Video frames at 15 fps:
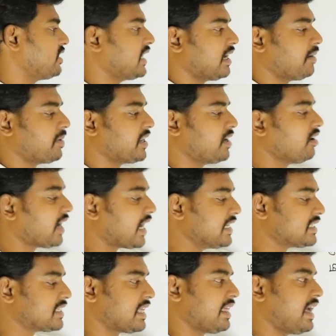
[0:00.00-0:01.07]
வந்து என்ன பண்ணிடணும்
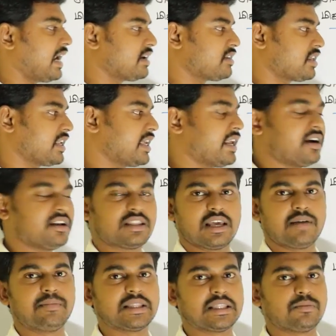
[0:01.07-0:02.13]
கழிச்சா தான் ஆன்சர் இரநூத்தி
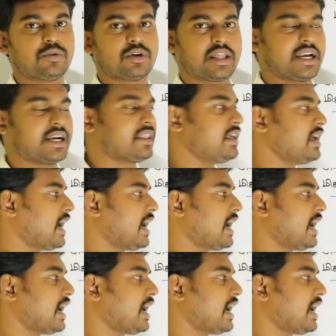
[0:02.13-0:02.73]
எண்பத்தி மூணு தான் என்னது